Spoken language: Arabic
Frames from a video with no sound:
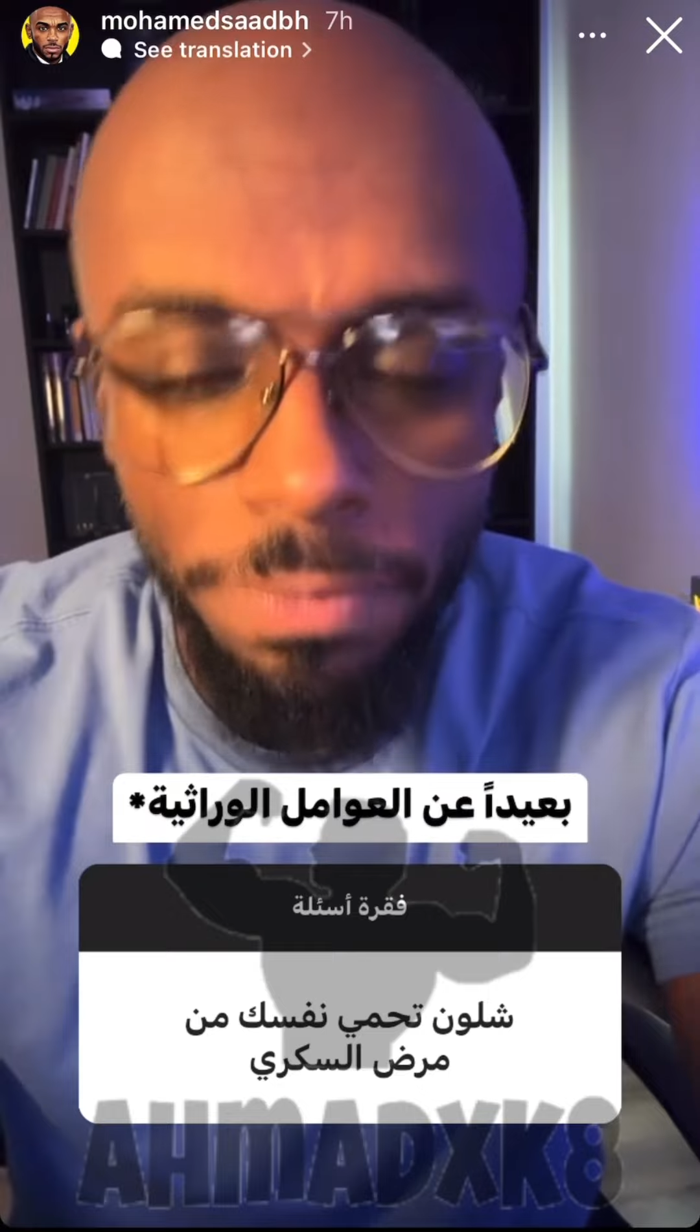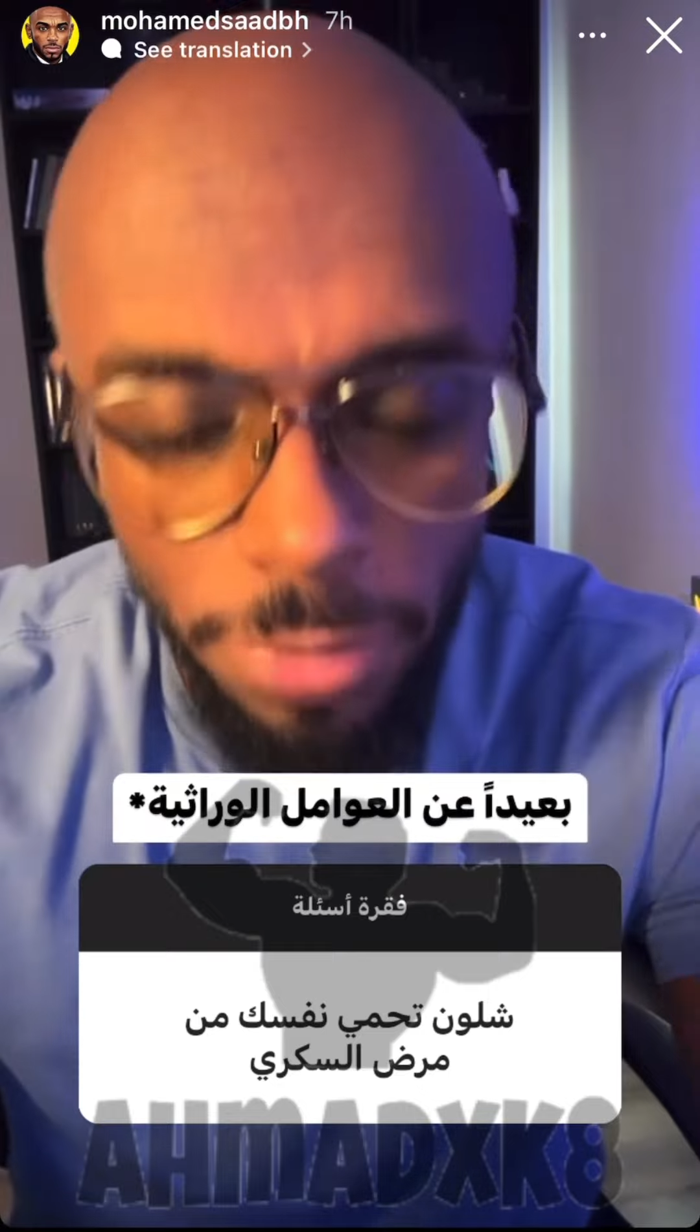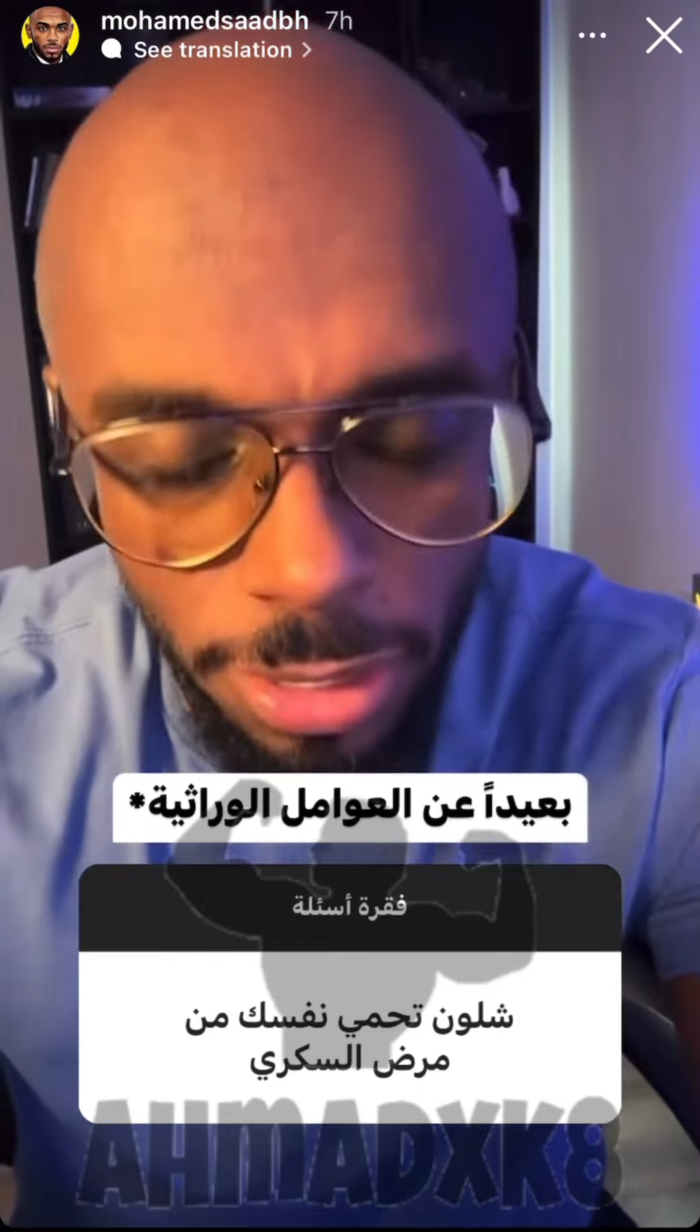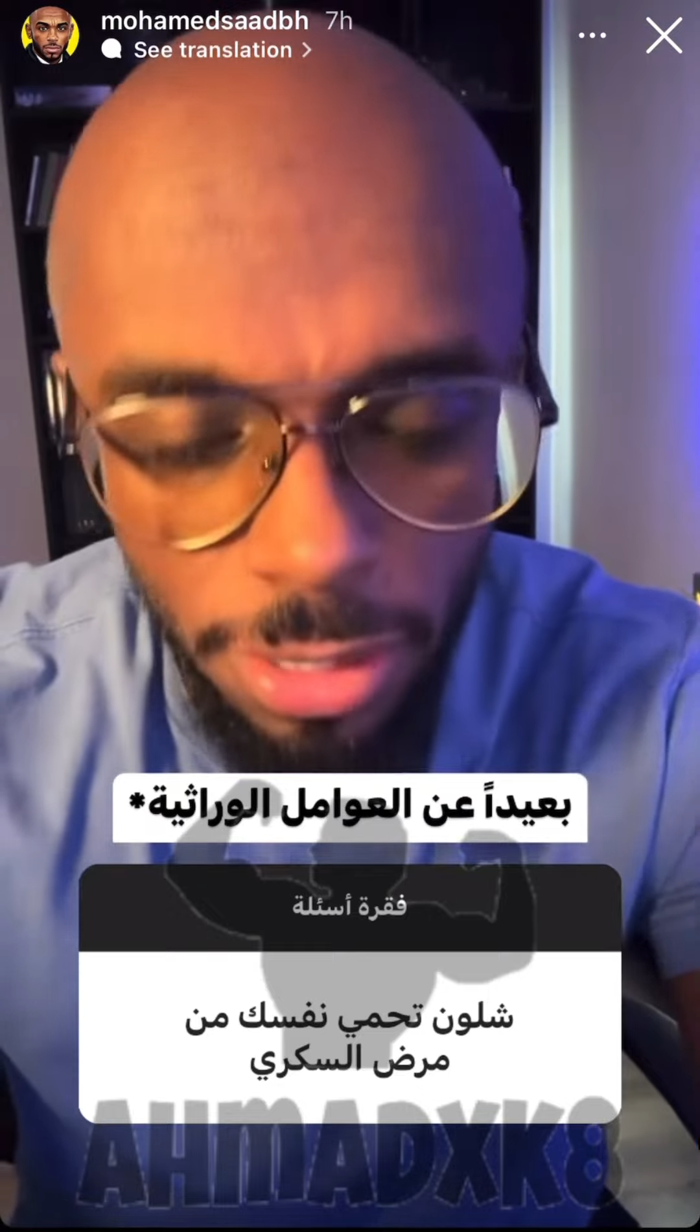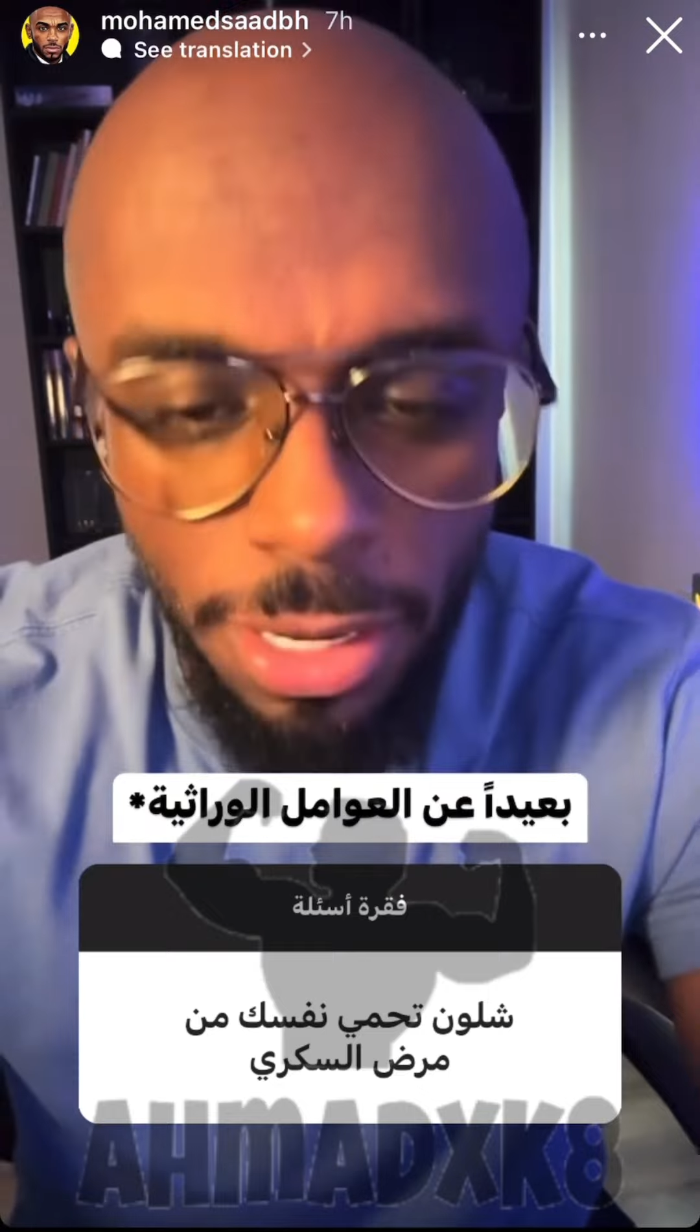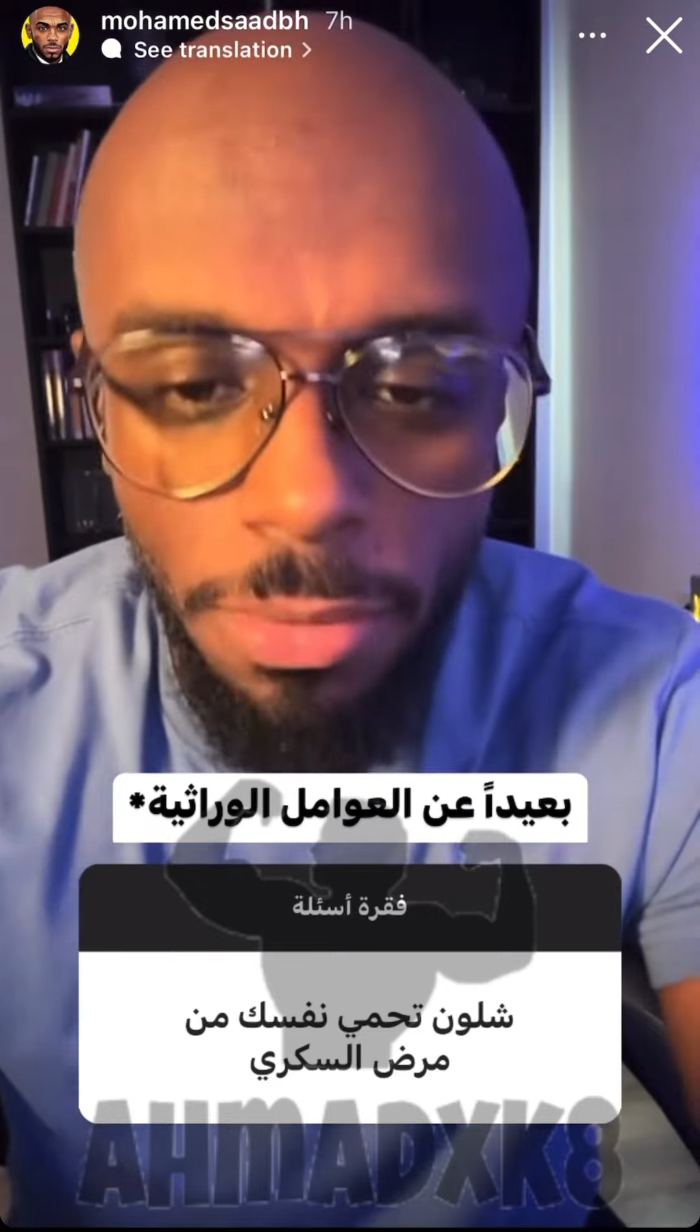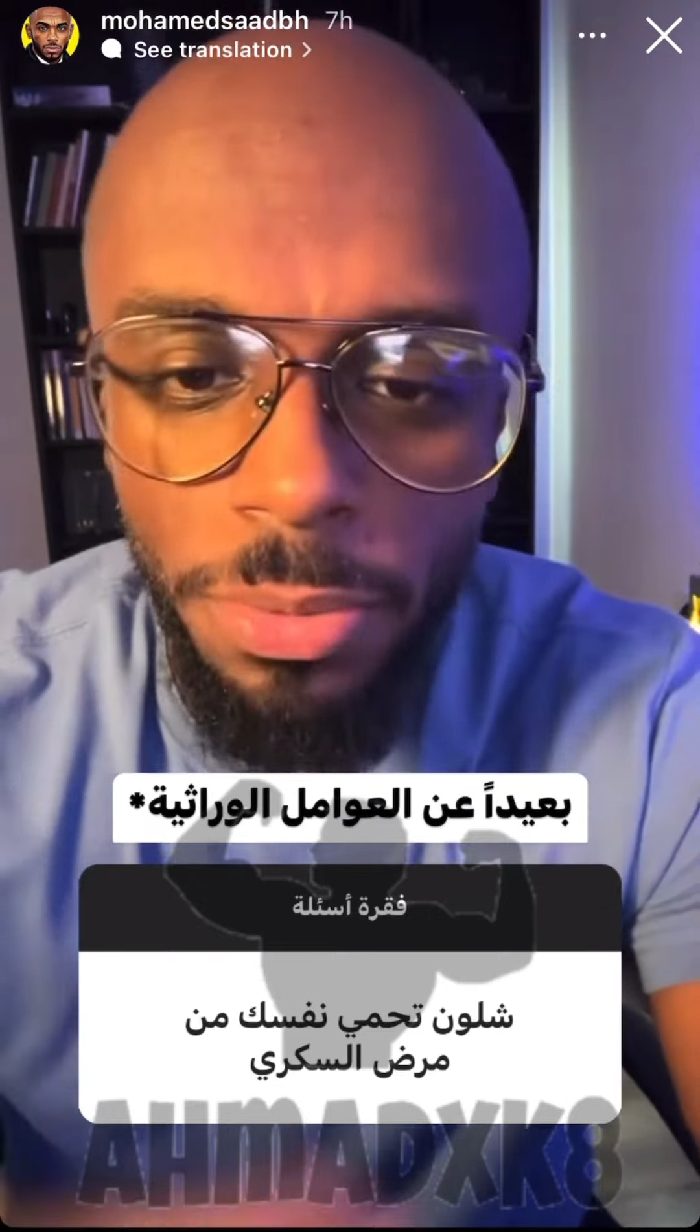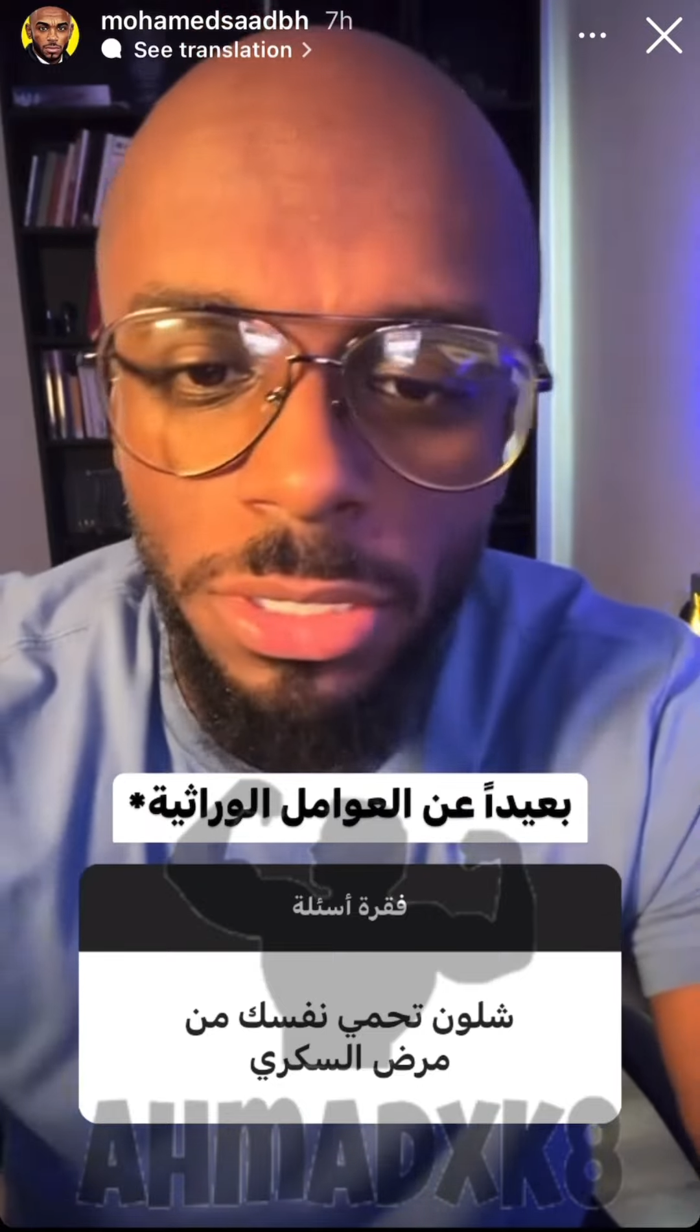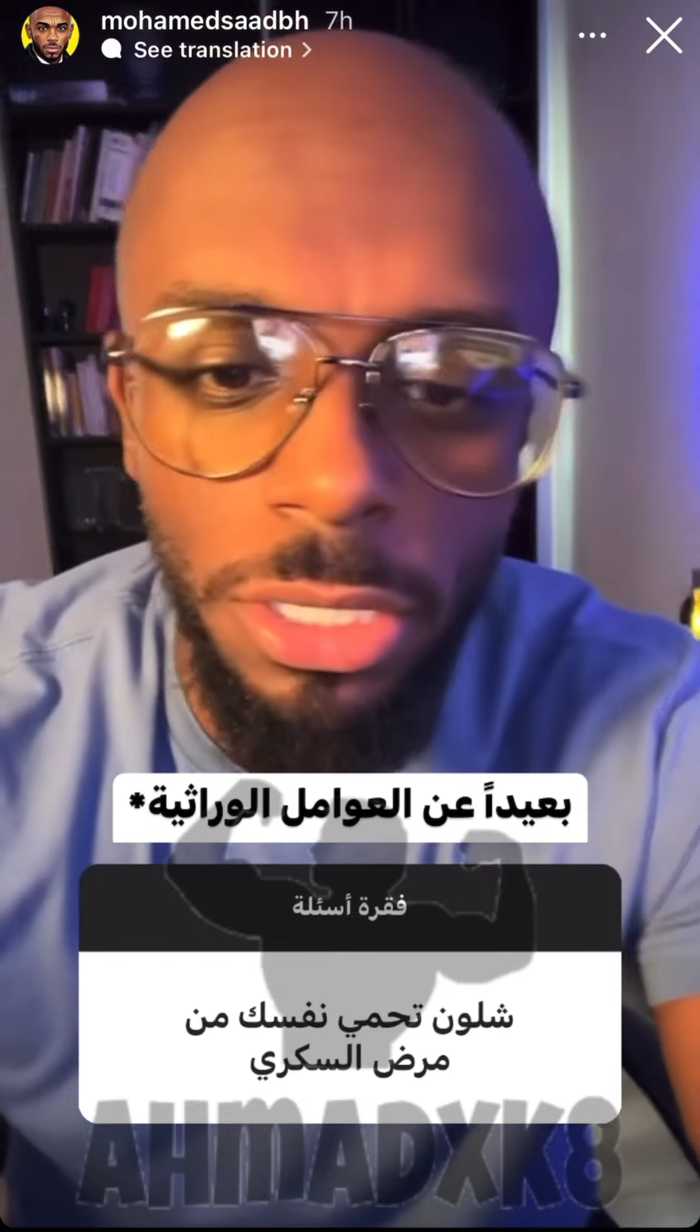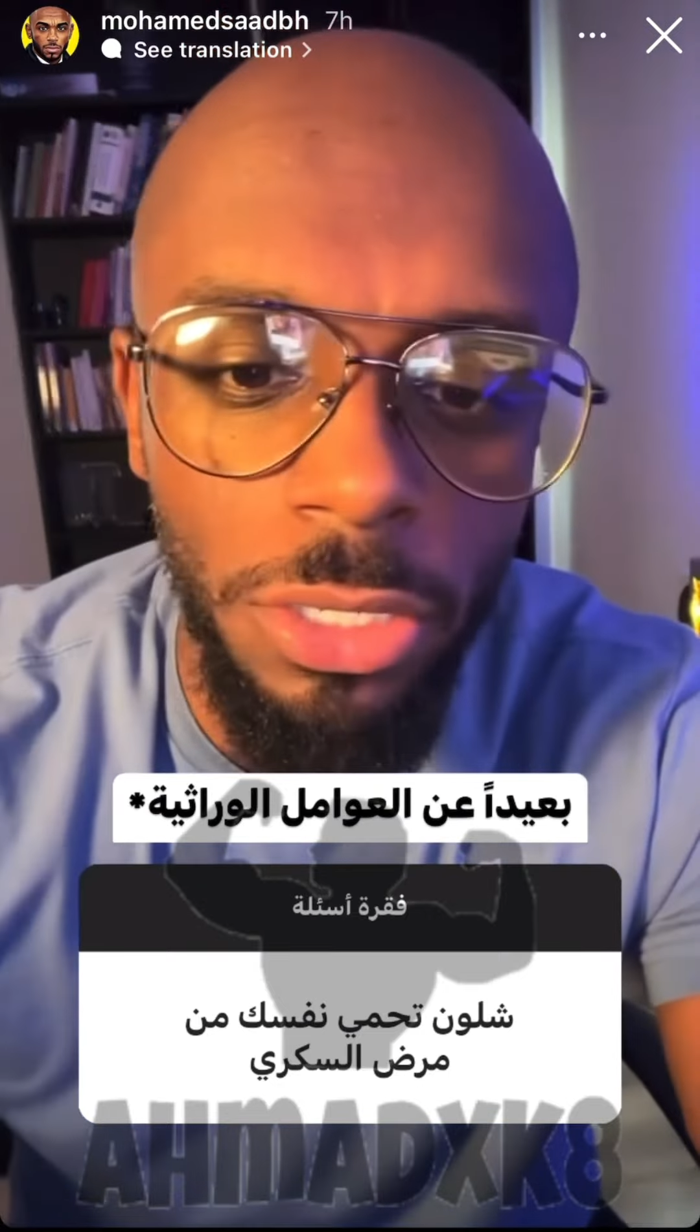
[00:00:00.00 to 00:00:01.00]
بإذن الله ما
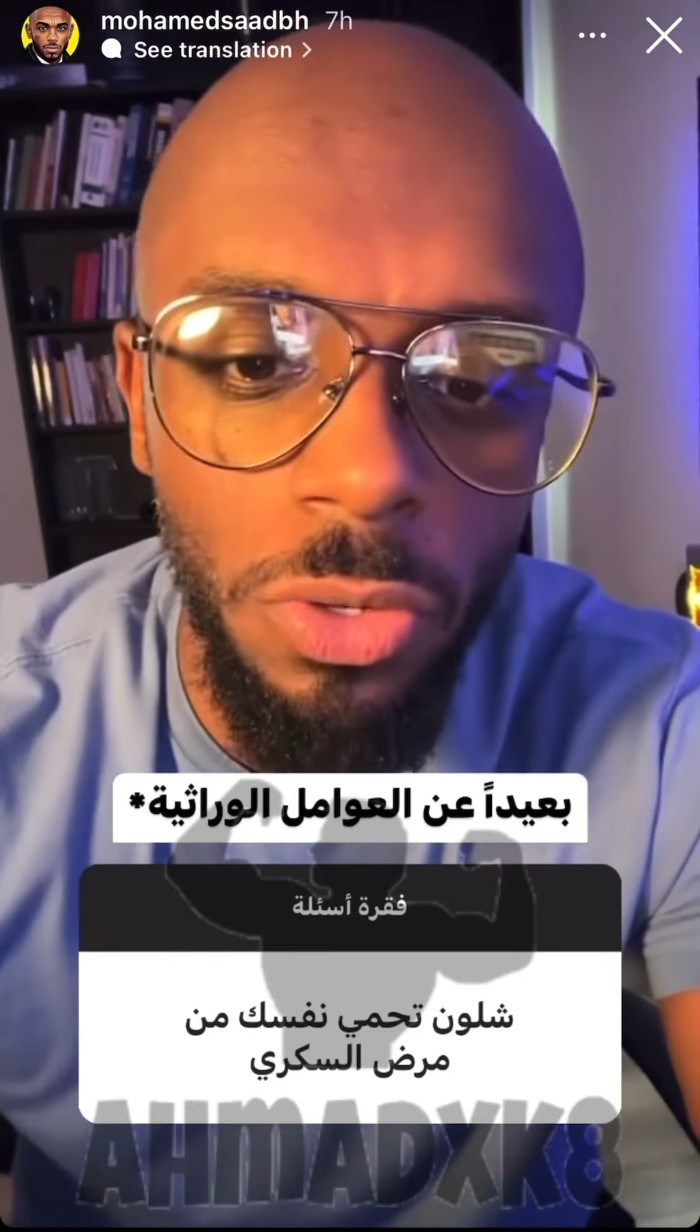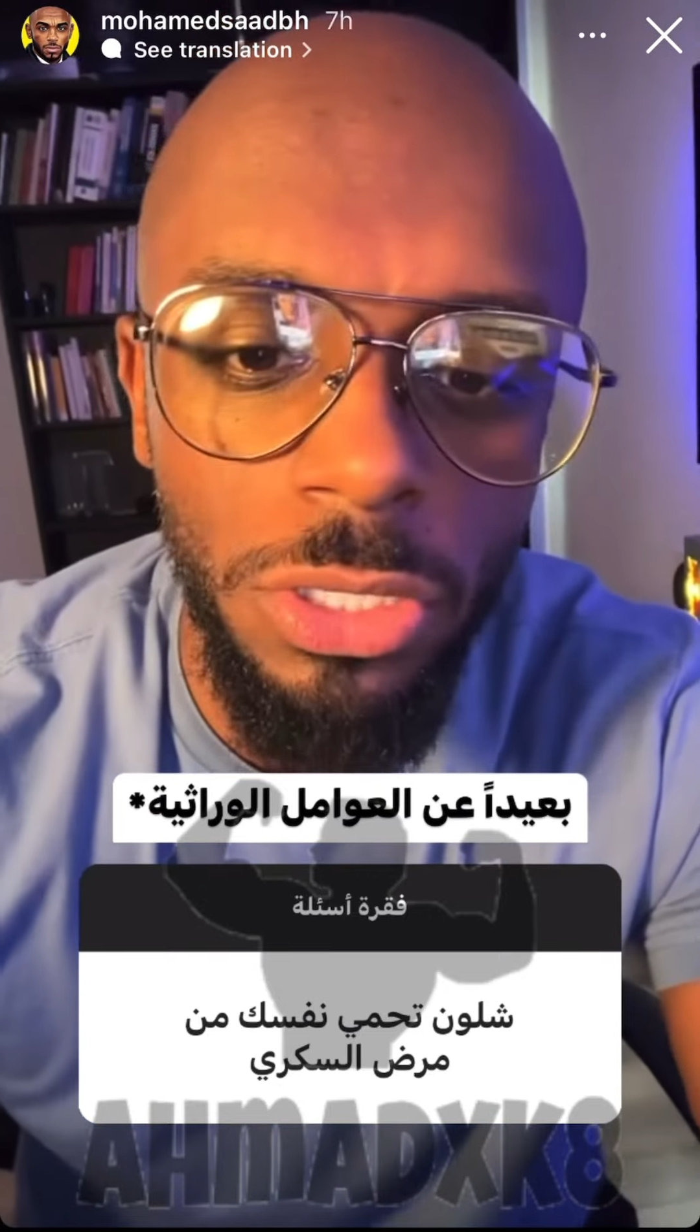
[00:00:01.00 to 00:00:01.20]
بصدق نوع